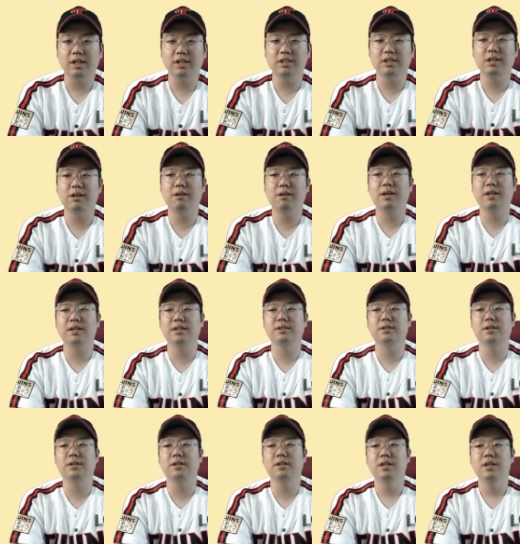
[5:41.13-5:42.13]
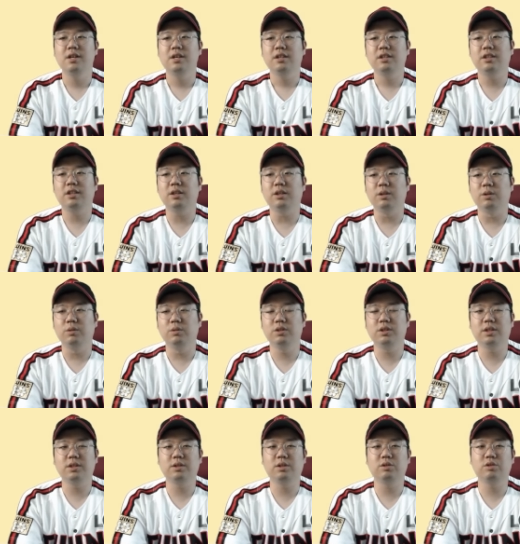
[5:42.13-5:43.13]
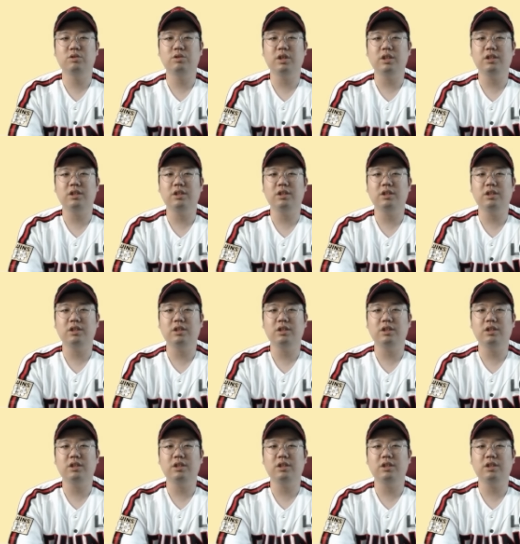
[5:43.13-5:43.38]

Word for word: 이 상황에서 이 오지환 선수가